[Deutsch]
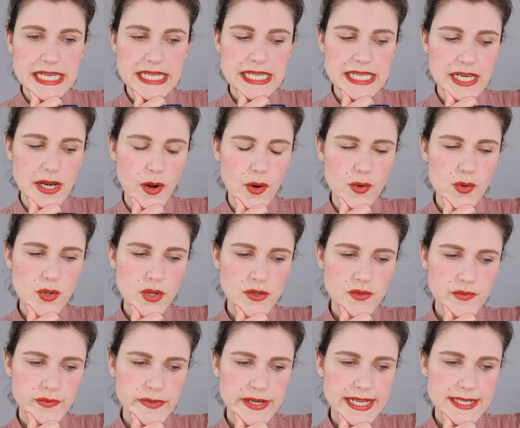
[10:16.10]
genau,
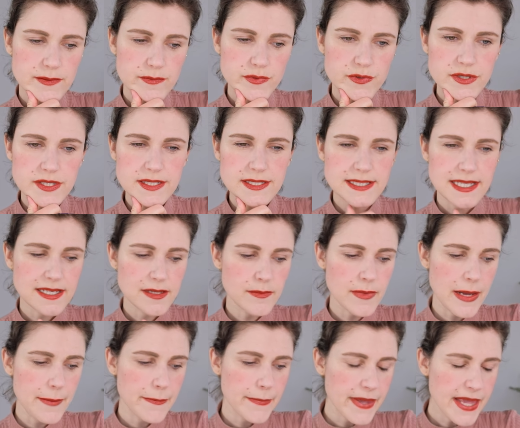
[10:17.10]
irgendwann wurde es dann
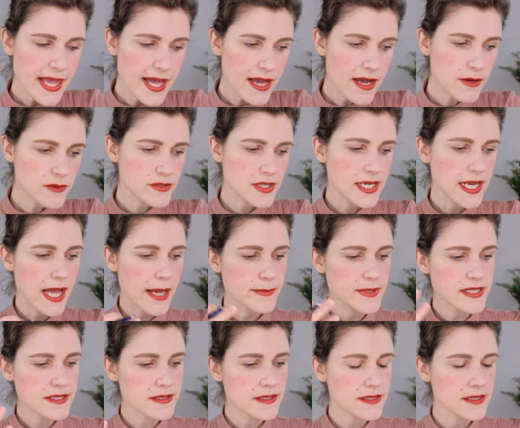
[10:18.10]
immer mehr und dann
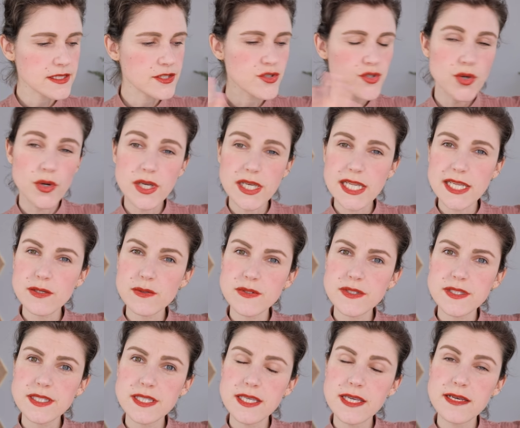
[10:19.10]
habe ich äh, die Stunden
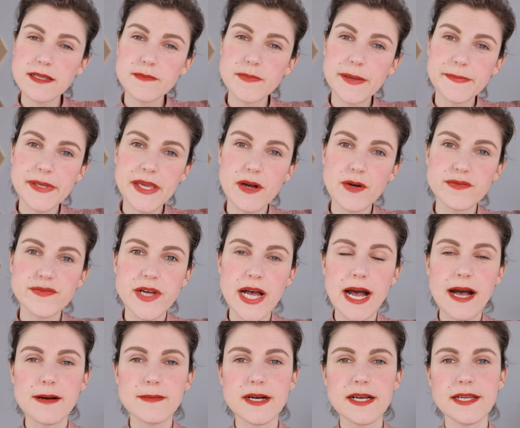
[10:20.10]
reduziert bei mir auf
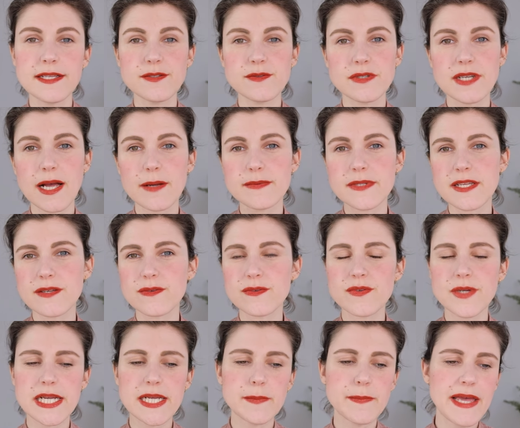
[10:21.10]
Arbeit und habe dann
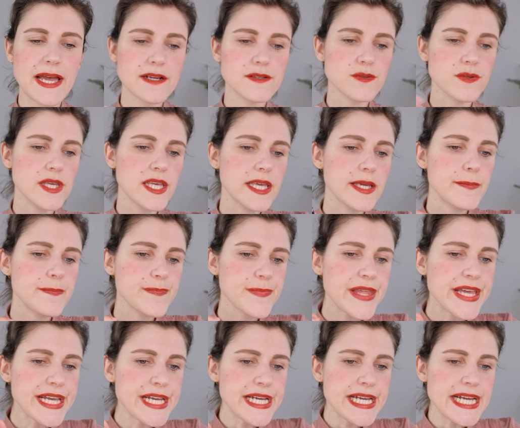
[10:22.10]
irgendwann gemerkt, okay,
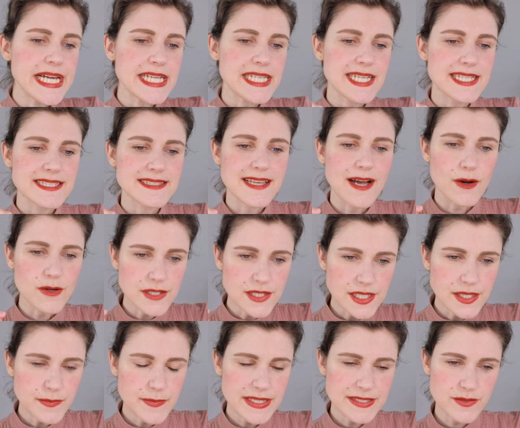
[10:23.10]
das haut
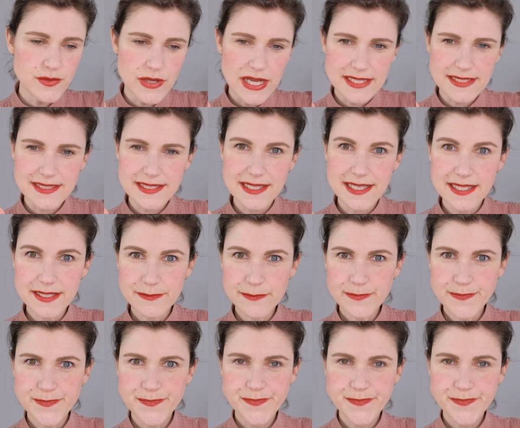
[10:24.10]
nicht mehr so ganz hin